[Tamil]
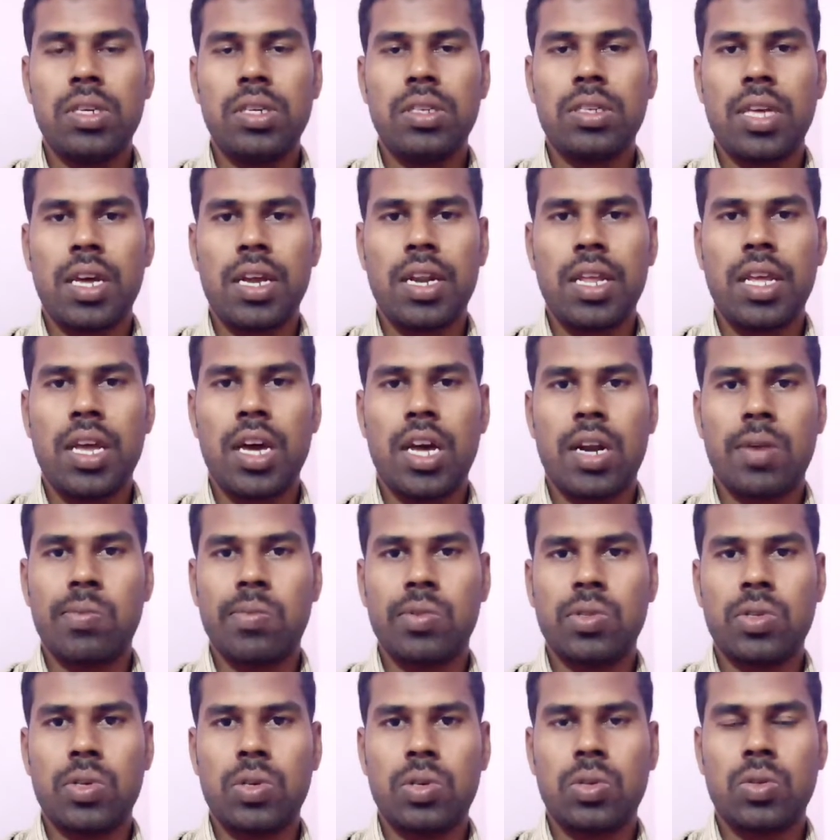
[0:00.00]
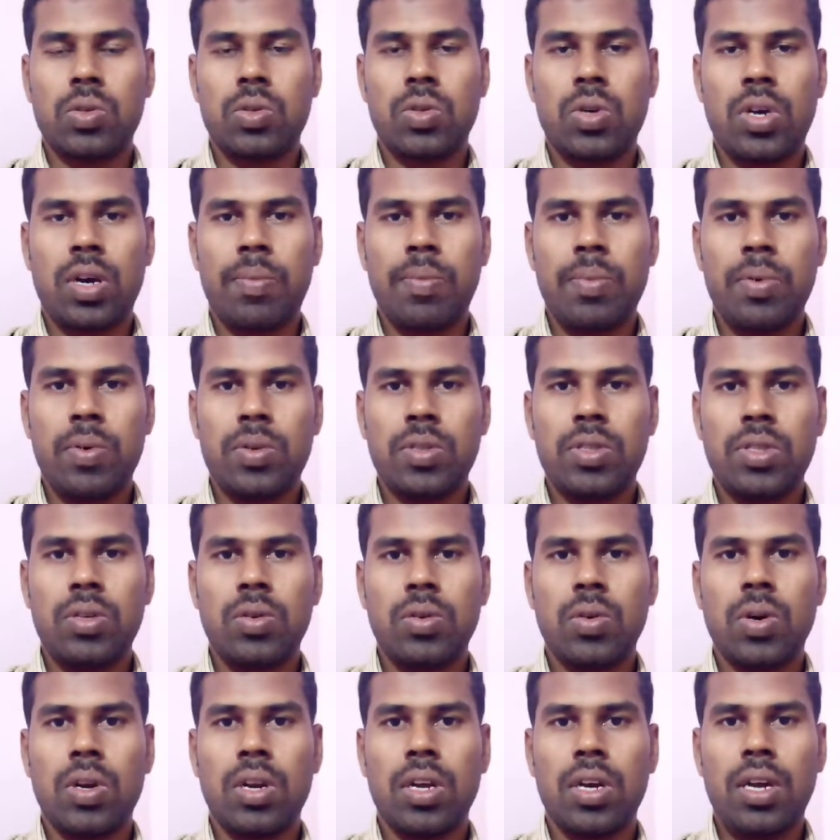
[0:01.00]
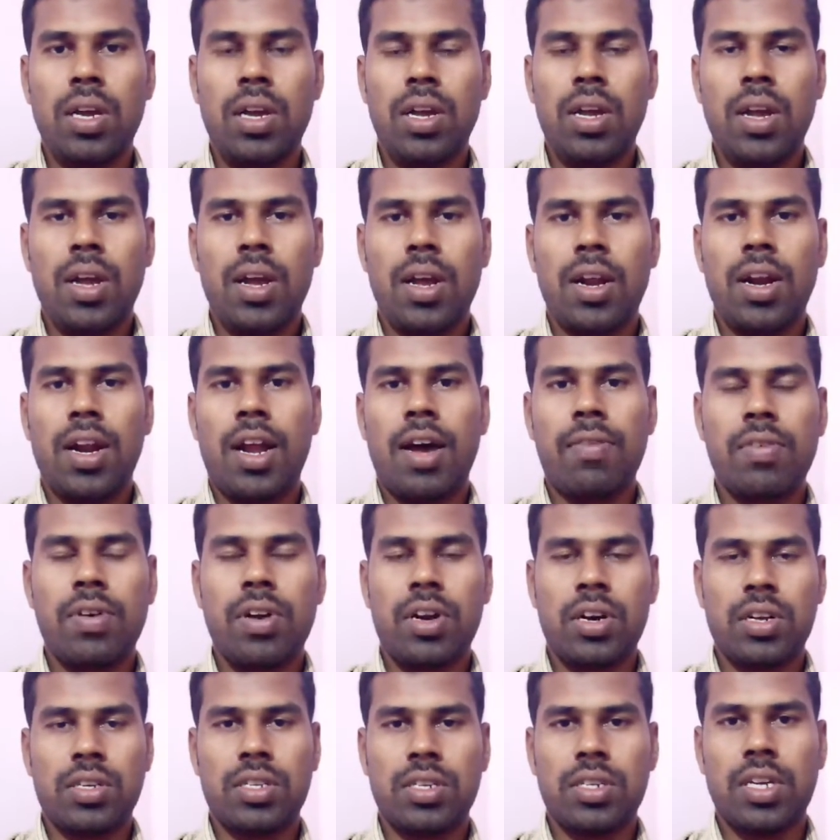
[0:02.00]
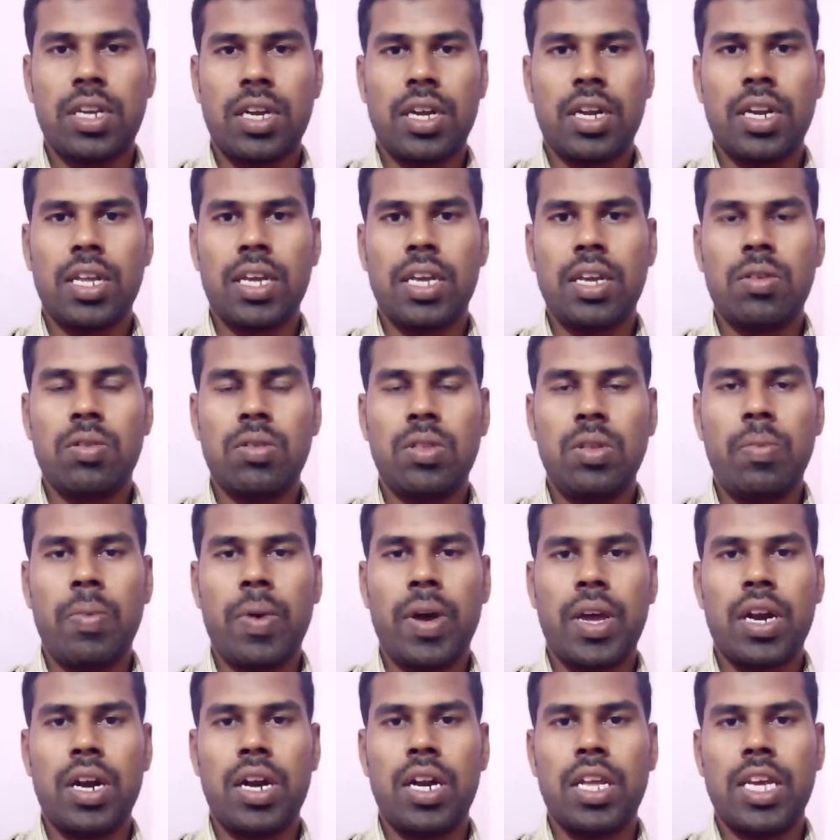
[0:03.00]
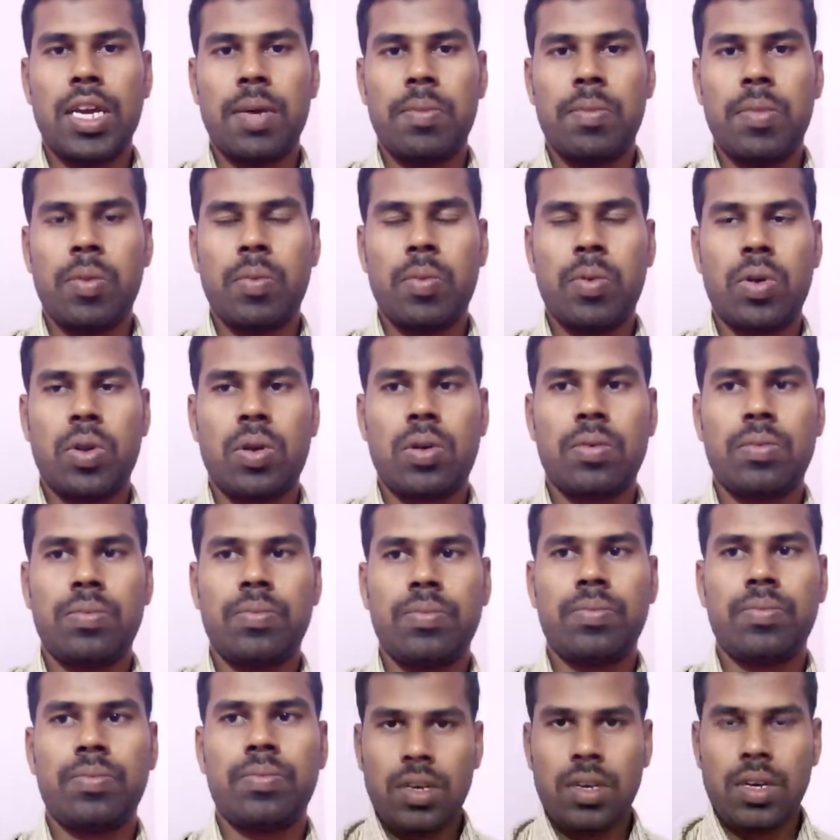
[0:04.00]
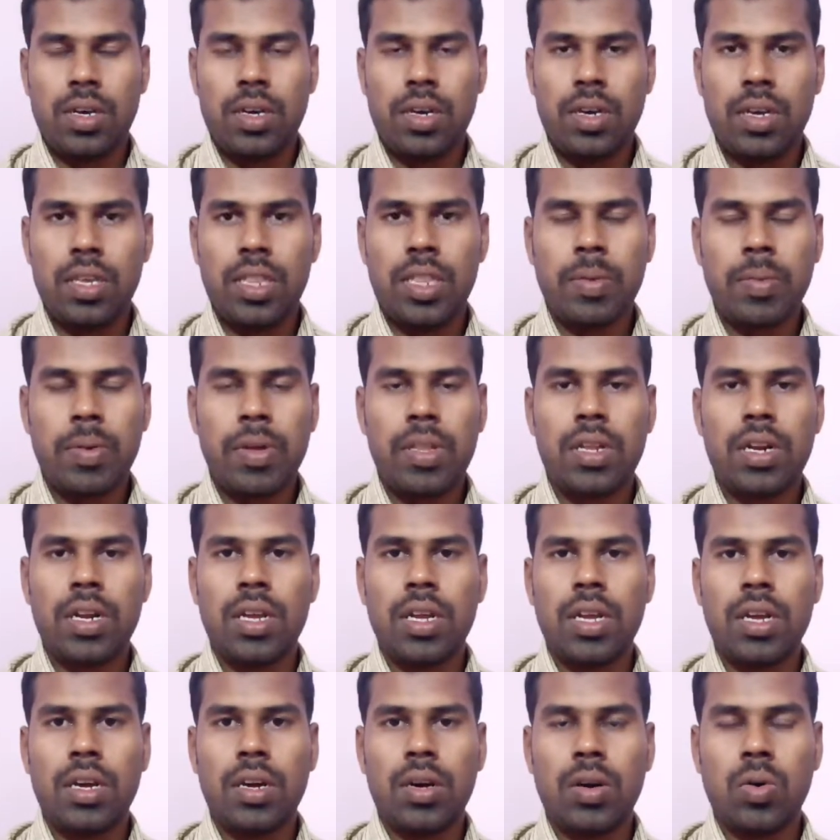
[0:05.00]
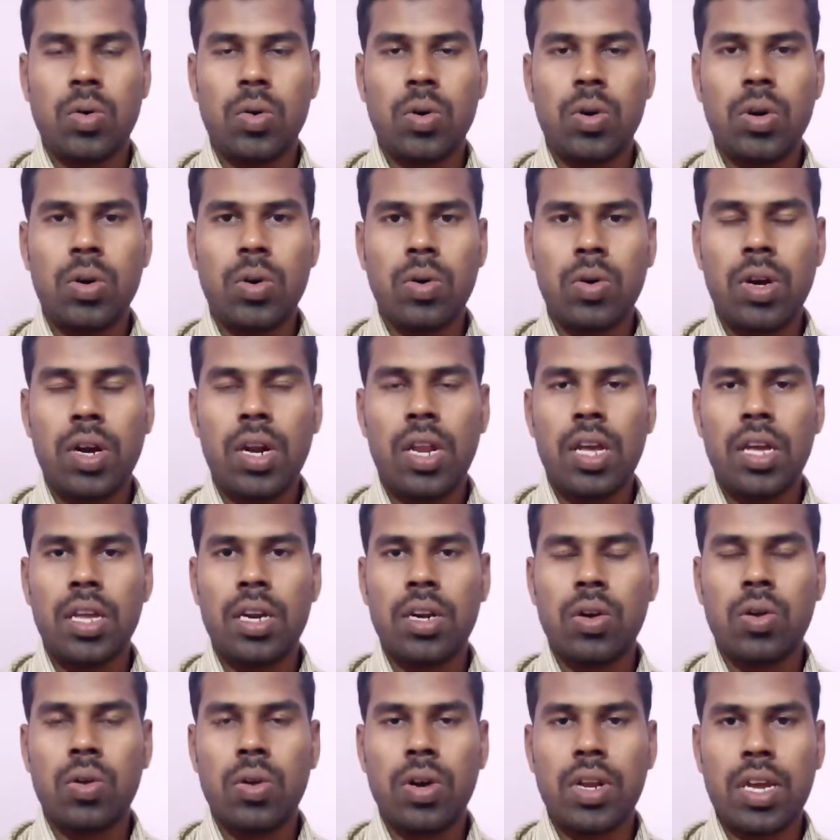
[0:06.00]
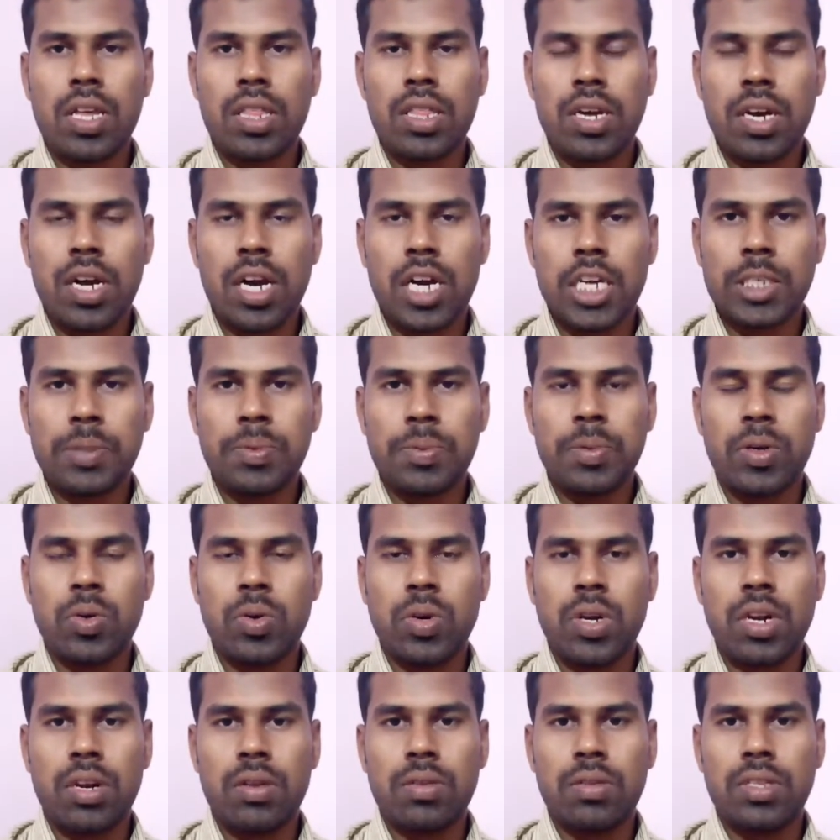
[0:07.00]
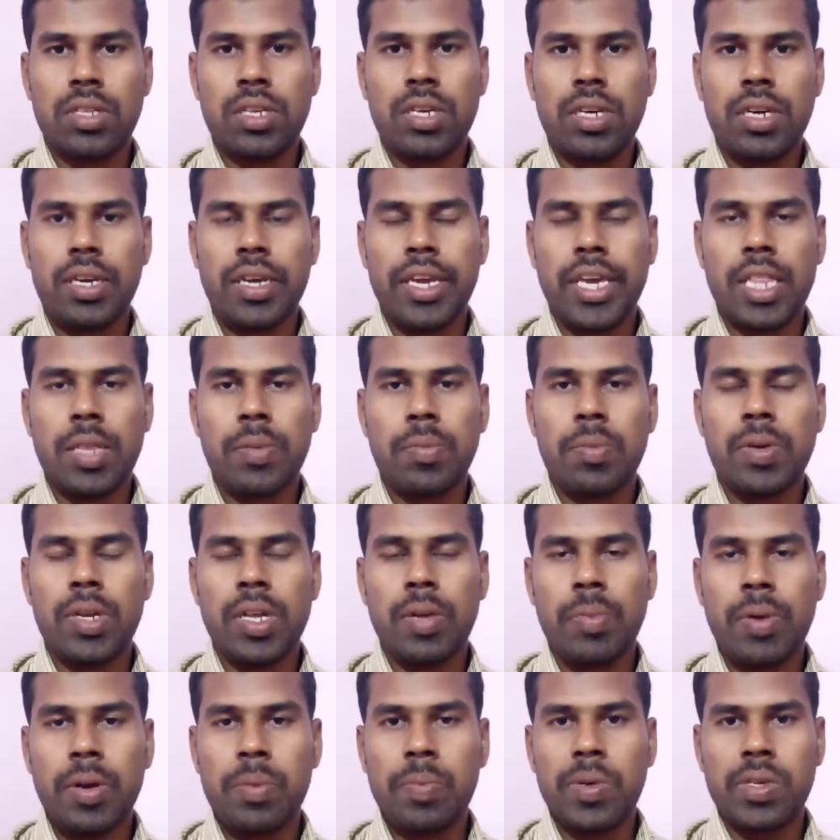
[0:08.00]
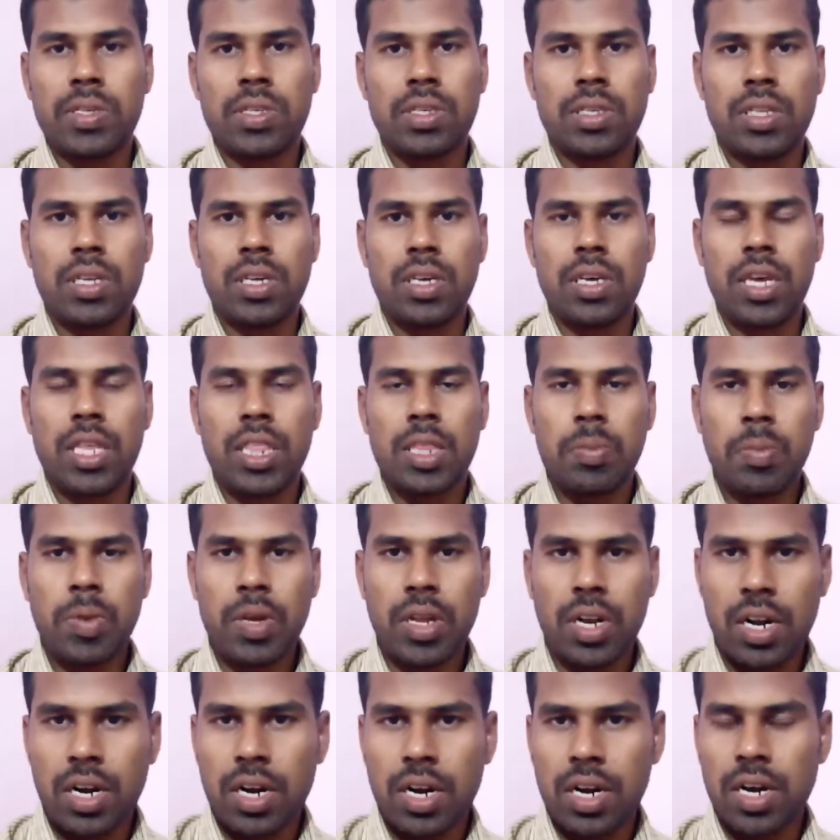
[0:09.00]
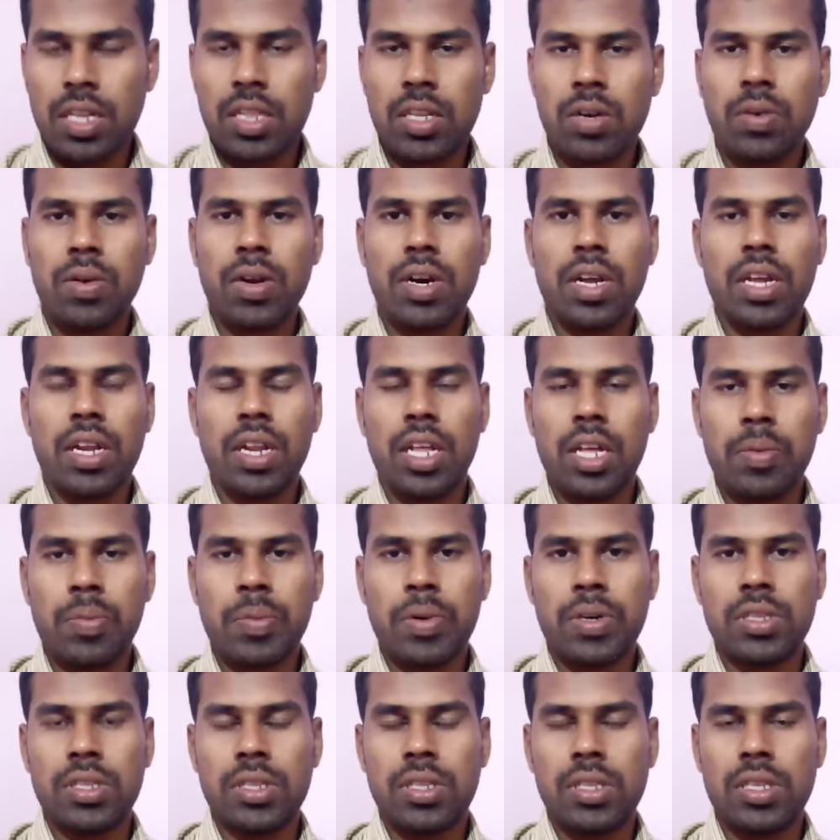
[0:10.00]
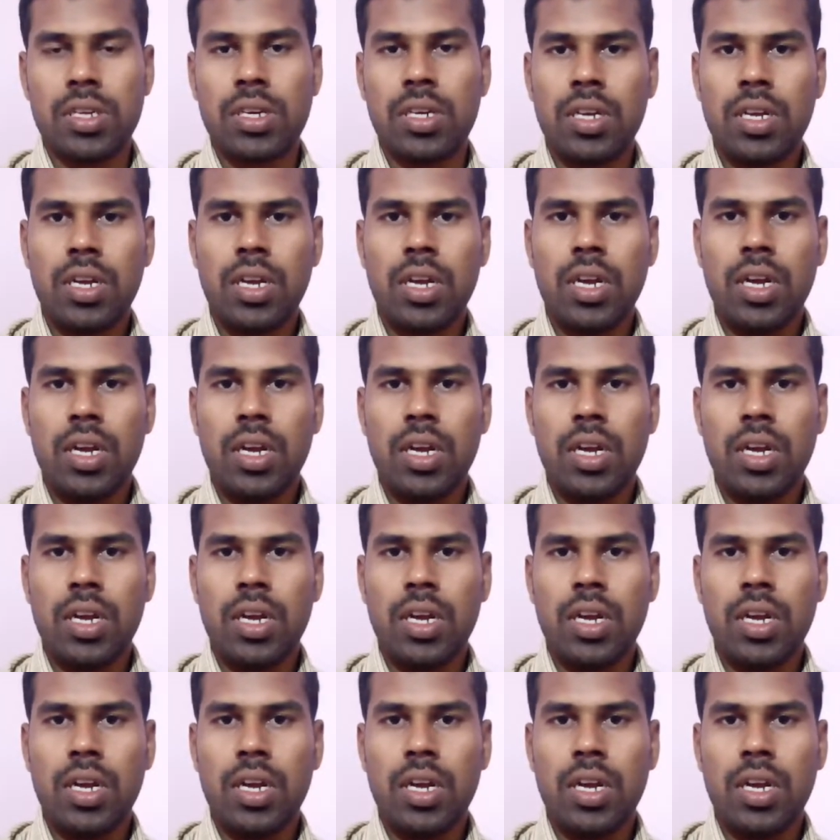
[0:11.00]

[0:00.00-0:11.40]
வந்து சரிய ஆரம்பிச்சிடும் ஸோ அப்போ வந்து உங்களுக்கு லா ஆஃப் அட்ராக்ஷன் டெக்னிக்கே வந்து பயனளிக்காமையே போயிடும் இந்த மாதிரி உங்களுக்குள்ளே இருக்கக்கூடிய அந்த காஸ்மிக் உடல் வந்து எதை எப்படி பேசுது எந்த மாதிரியான அதிர்வலைகள் ஏற்படுத்துது